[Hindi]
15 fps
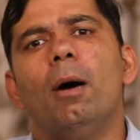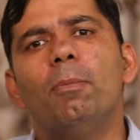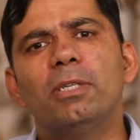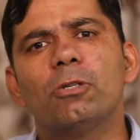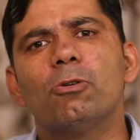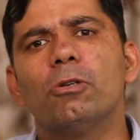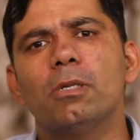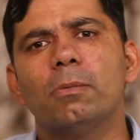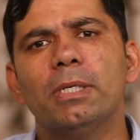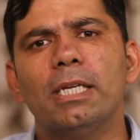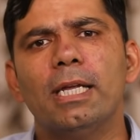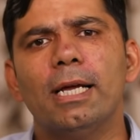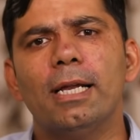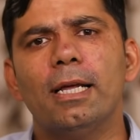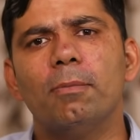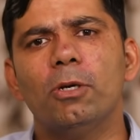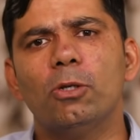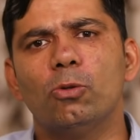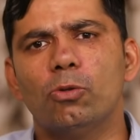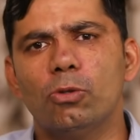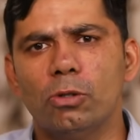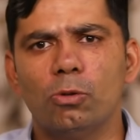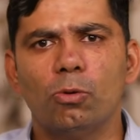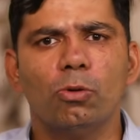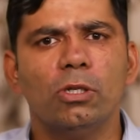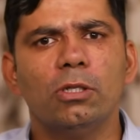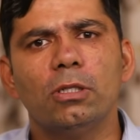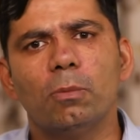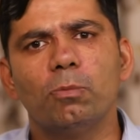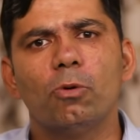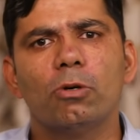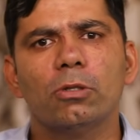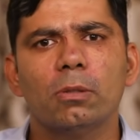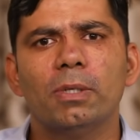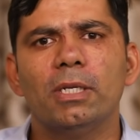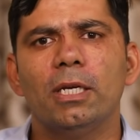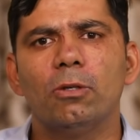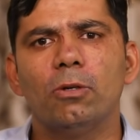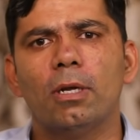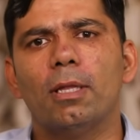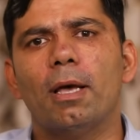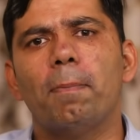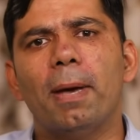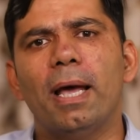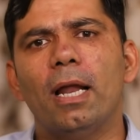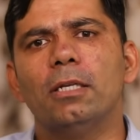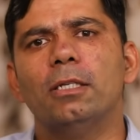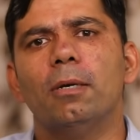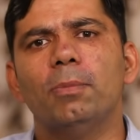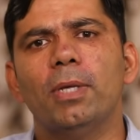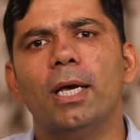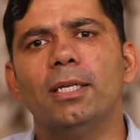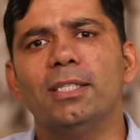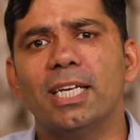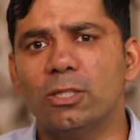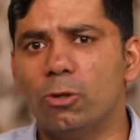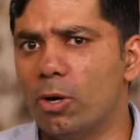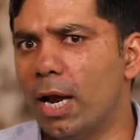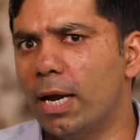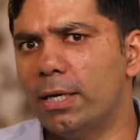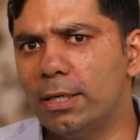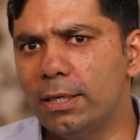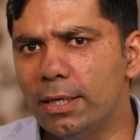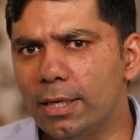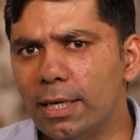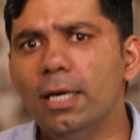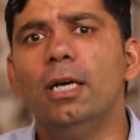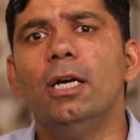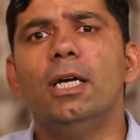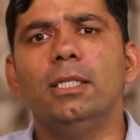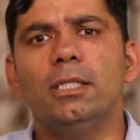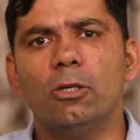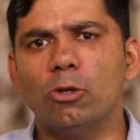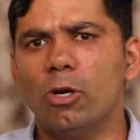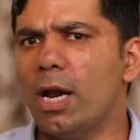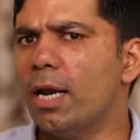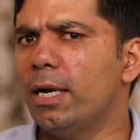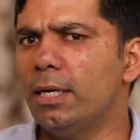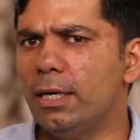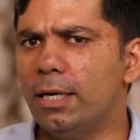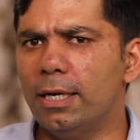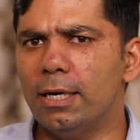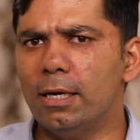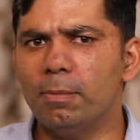अब इसको समझने के लिए हमें कुछ दो तीन शब्दों को समझने की ज़रूरत है पहला शब्द है सेक्सुअल आइडेंटिटी सेक्सुअल आइडेंटिटी